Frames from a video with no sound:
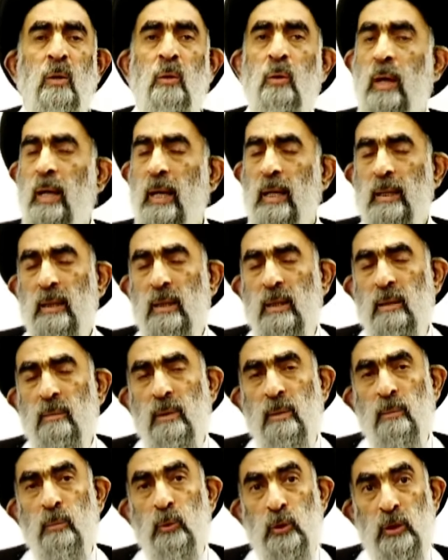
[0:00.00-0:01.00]
أعاني
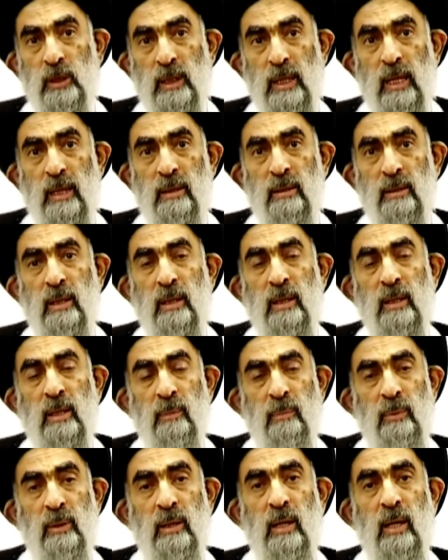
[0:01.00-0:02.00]
من مشكلة
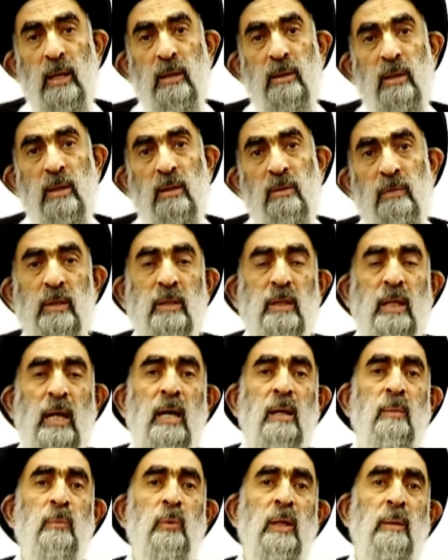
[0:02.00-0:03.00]
كبيرة في
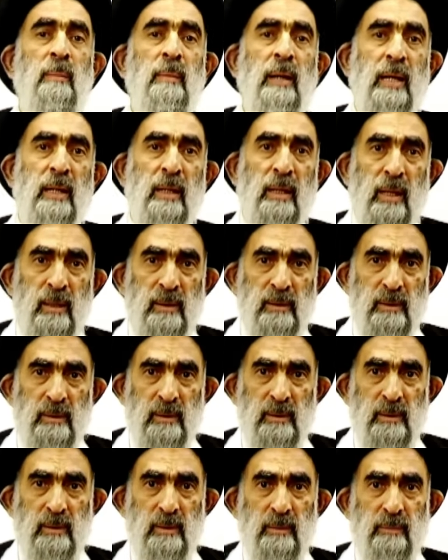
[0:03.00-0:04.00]
التعامل مع
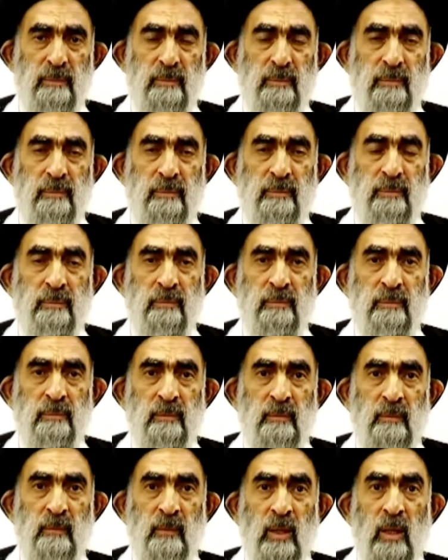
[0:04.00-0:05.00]
الناس
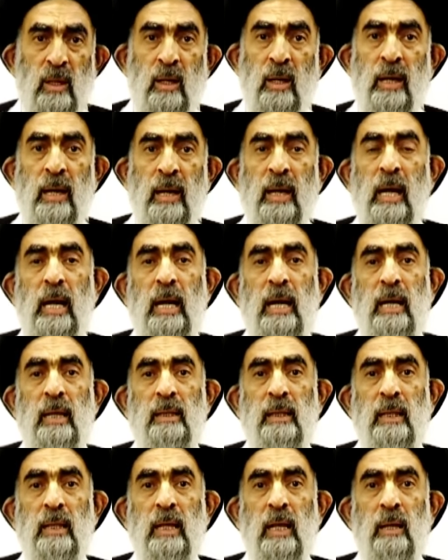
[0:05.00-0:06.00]
قال لا
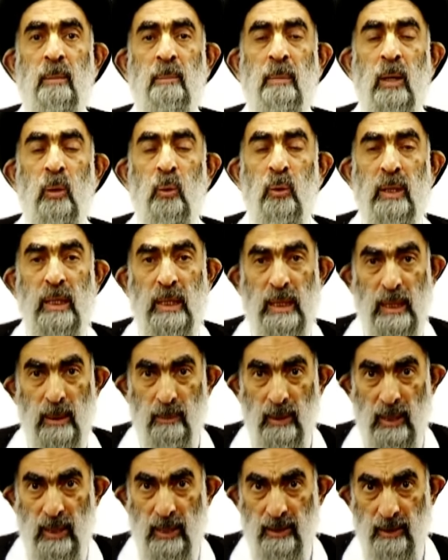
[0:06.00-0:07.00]
أحد يقبلني
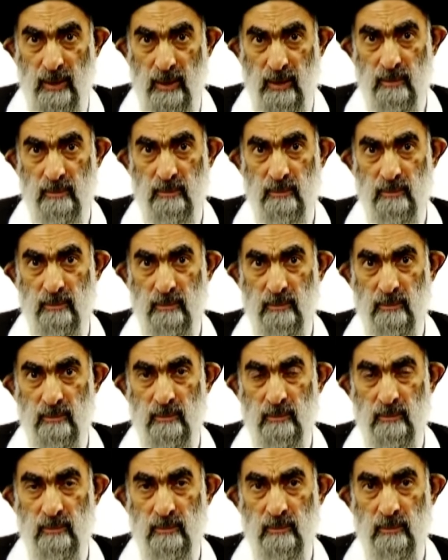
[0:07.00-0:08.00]
كما أنا
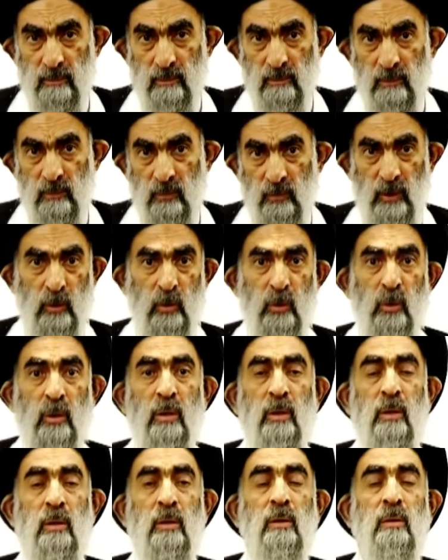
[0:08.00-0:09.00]

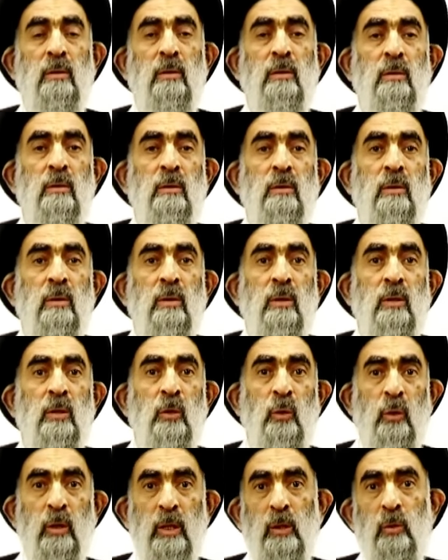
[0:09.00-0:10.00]
فالكل
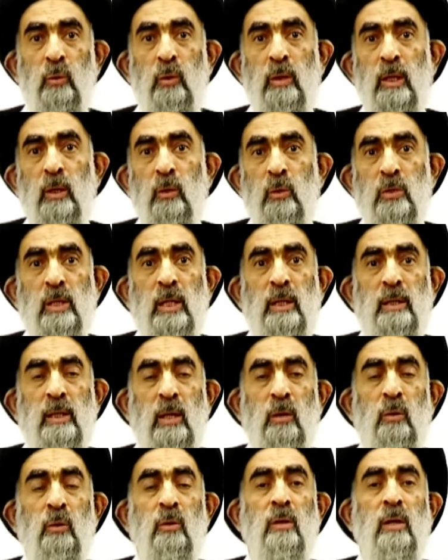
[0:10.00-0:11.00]
يريدني نسخة
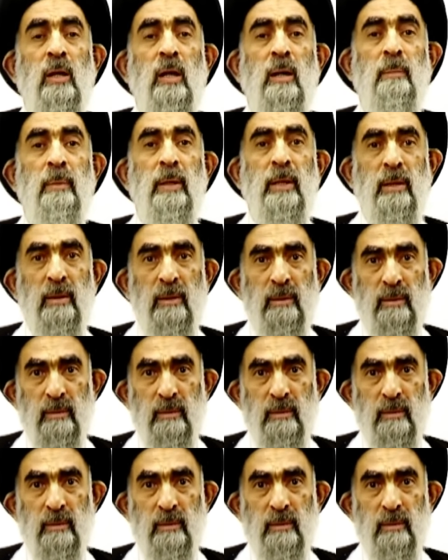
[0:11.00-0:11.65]
أخرى منه